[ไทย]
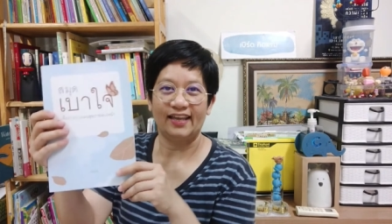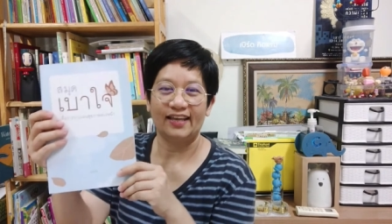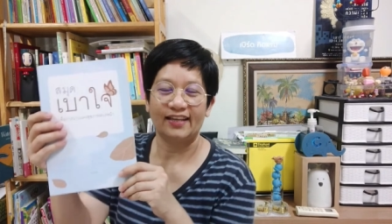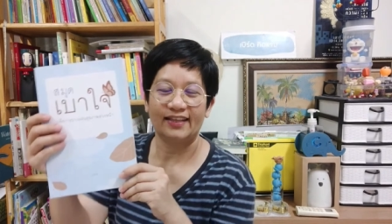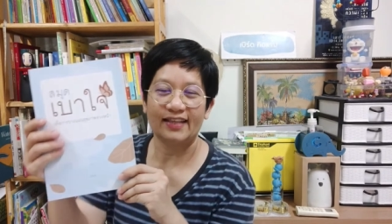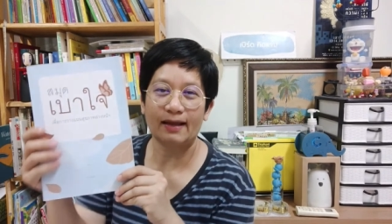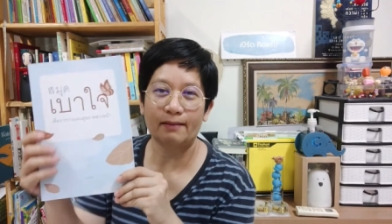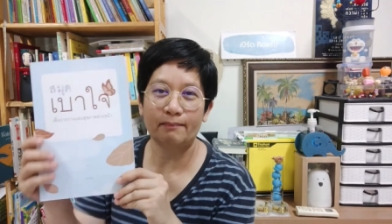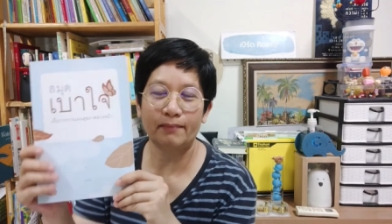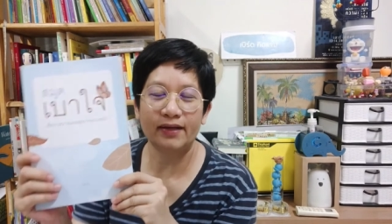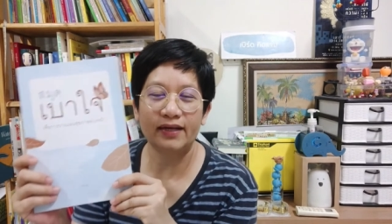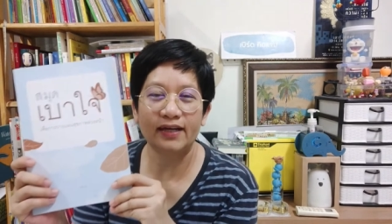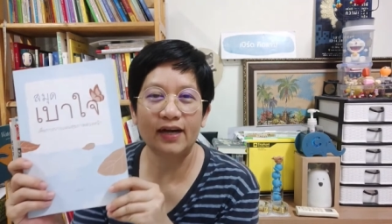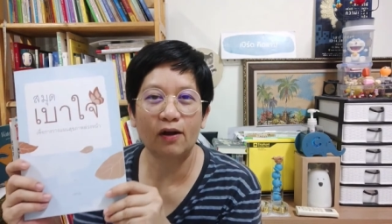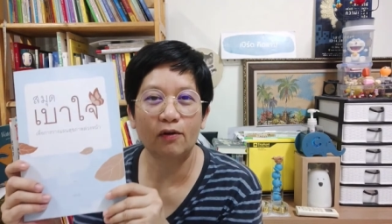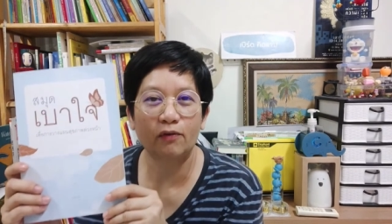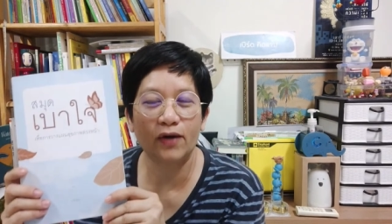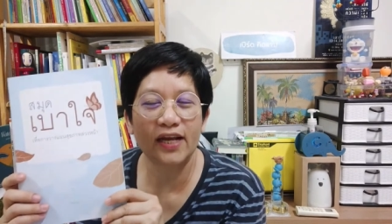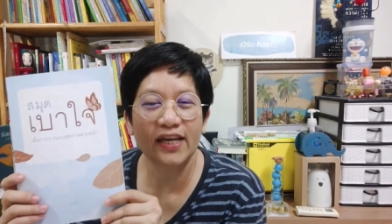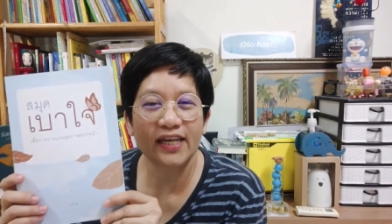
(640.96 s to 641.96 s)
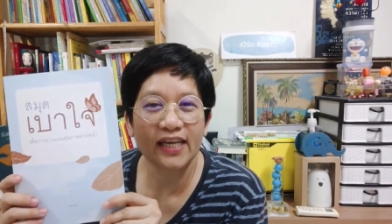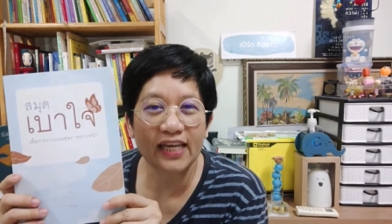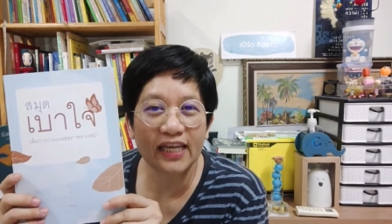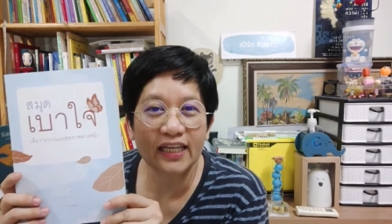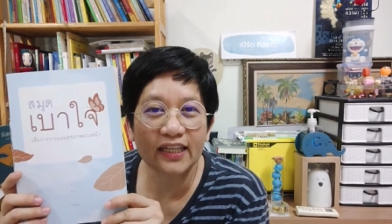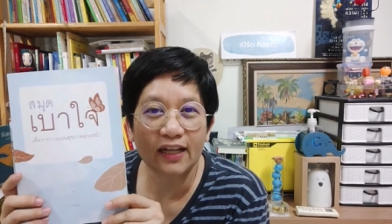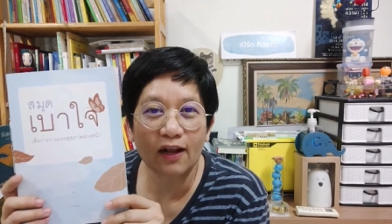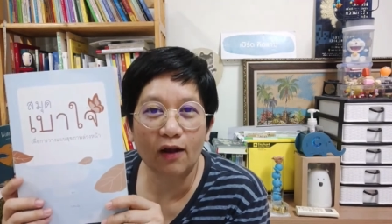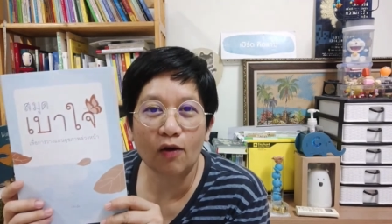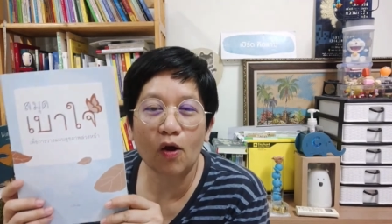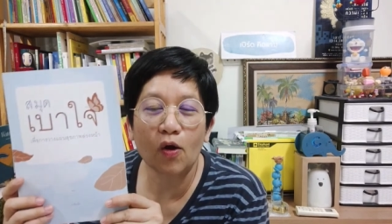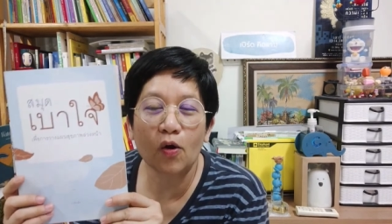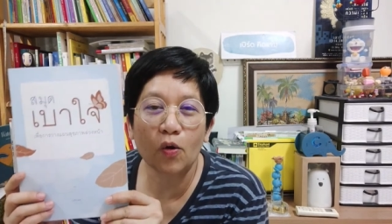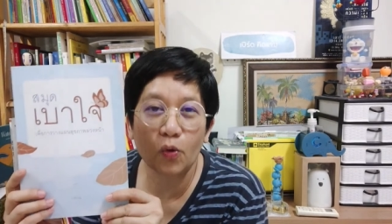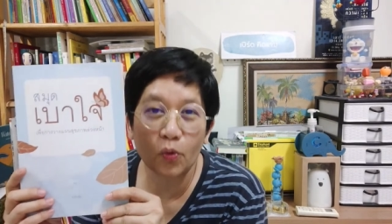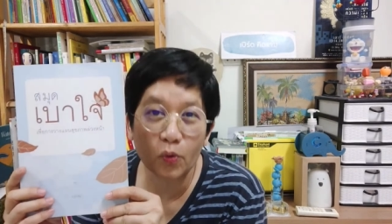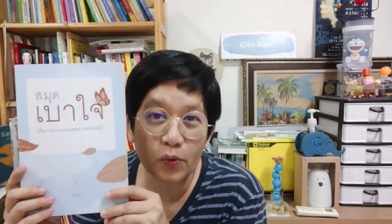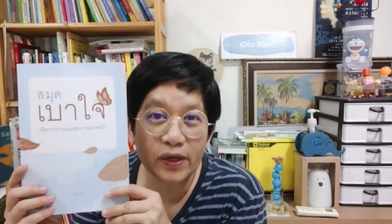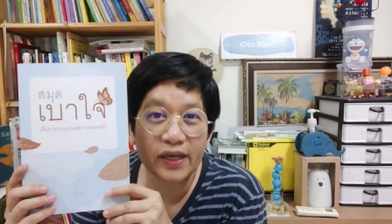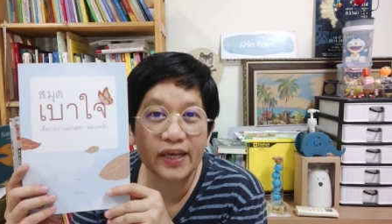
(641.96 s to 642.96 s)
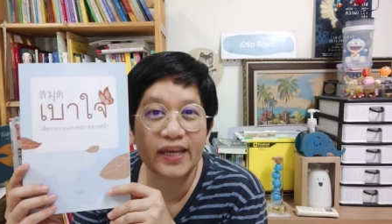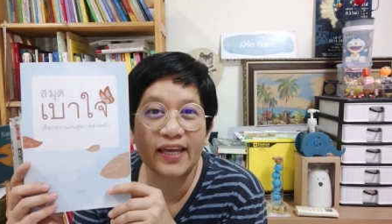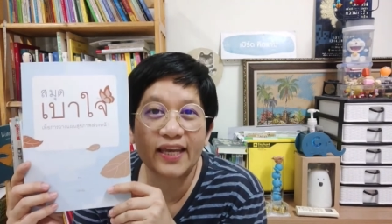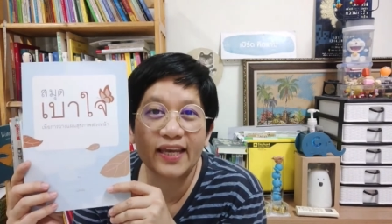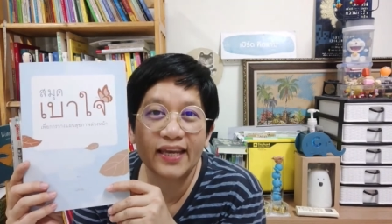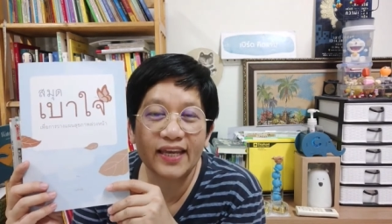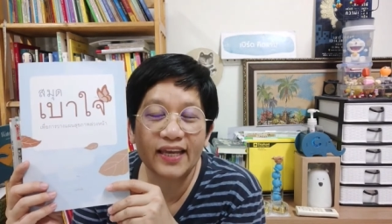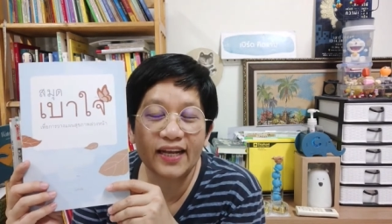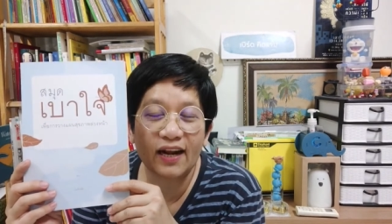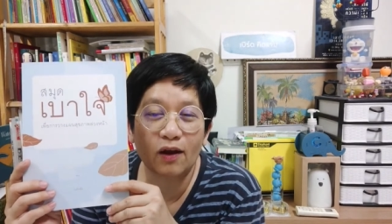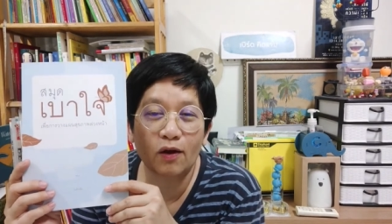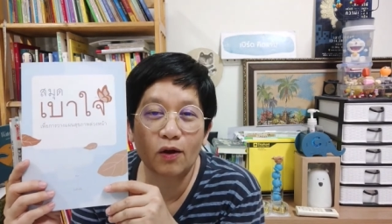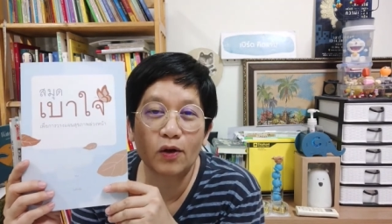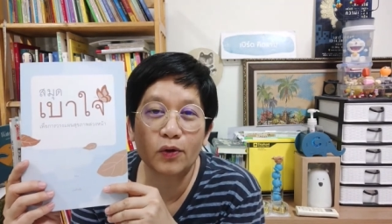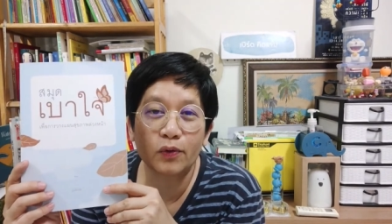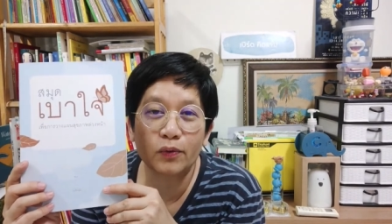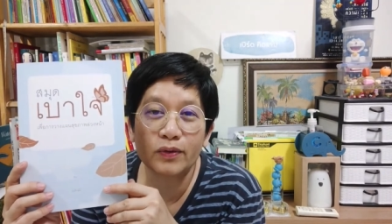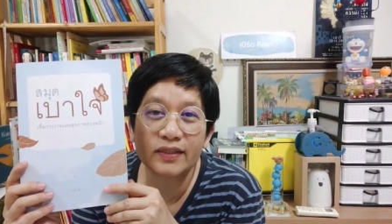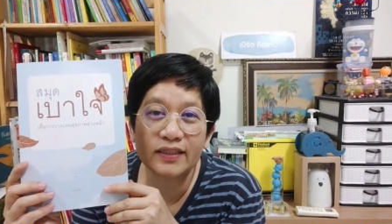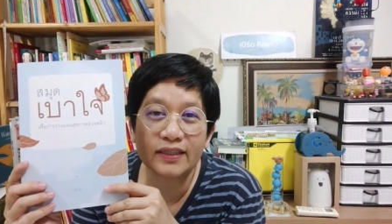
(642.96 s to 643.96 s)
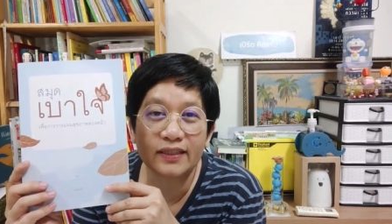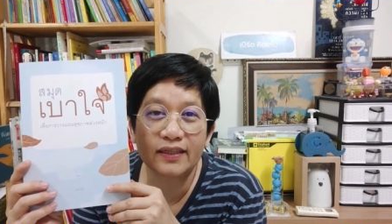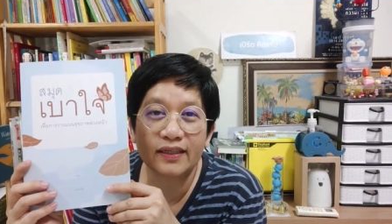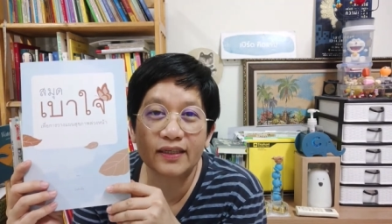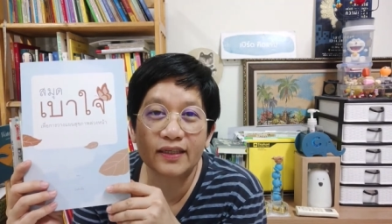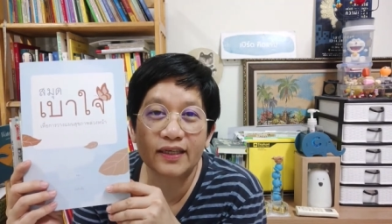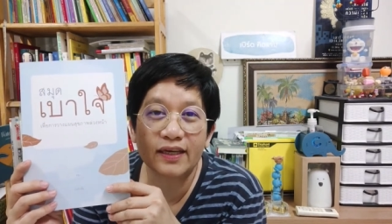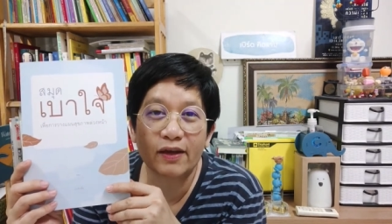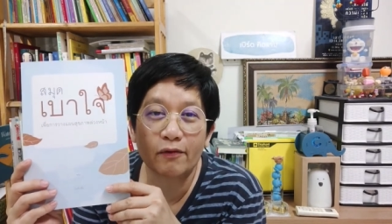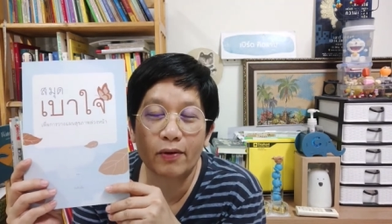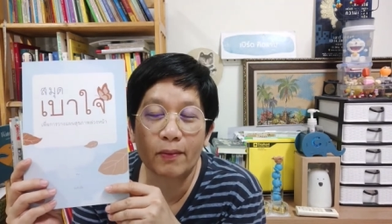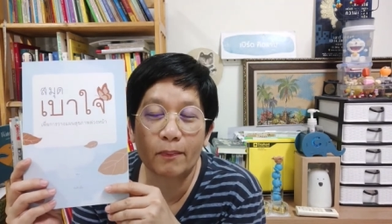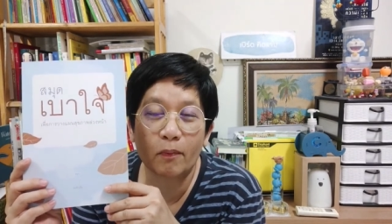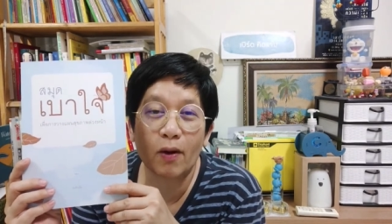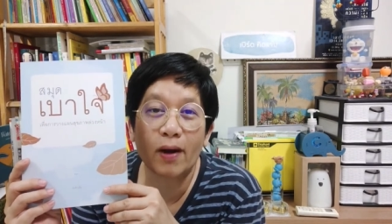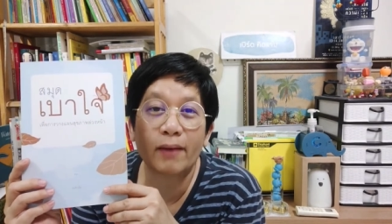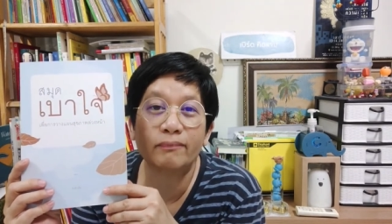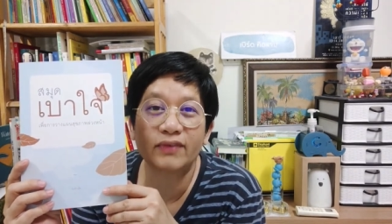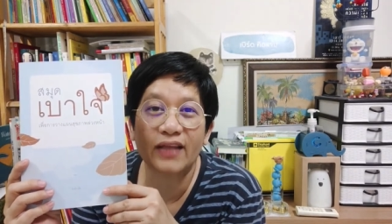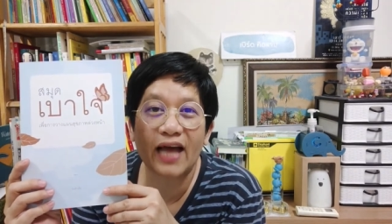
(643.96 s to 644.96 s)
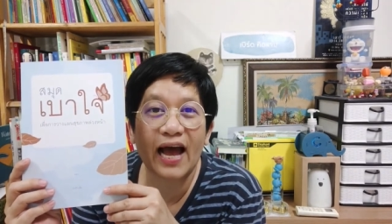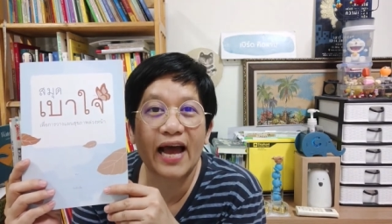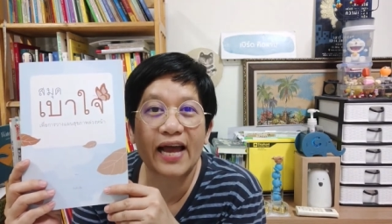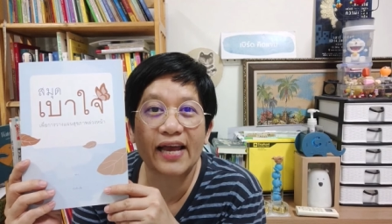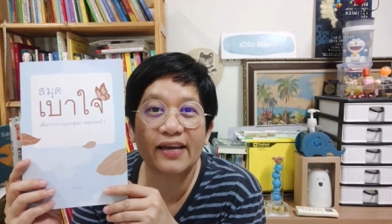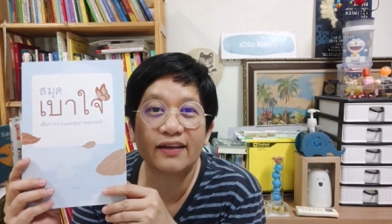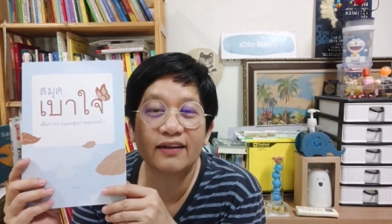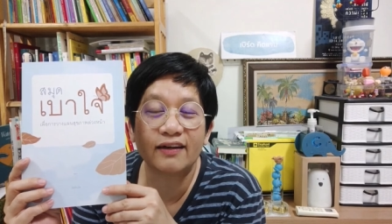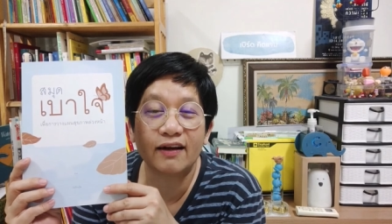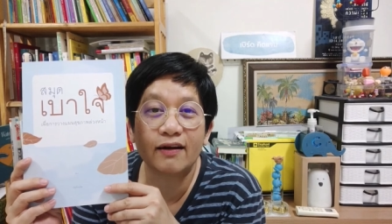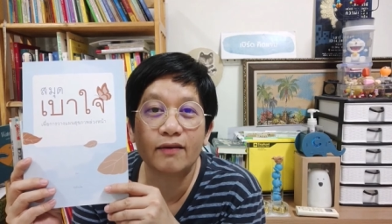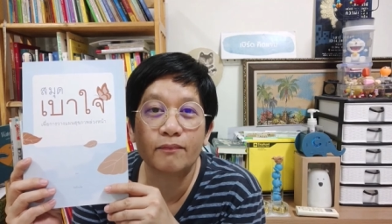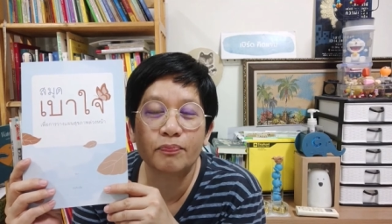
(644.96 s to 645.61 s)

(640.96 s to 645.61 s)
ทำให้เราได้คิดแล้วก็คุยแล้วก็รู้สึกเกี่ยวกับความตายเนาะ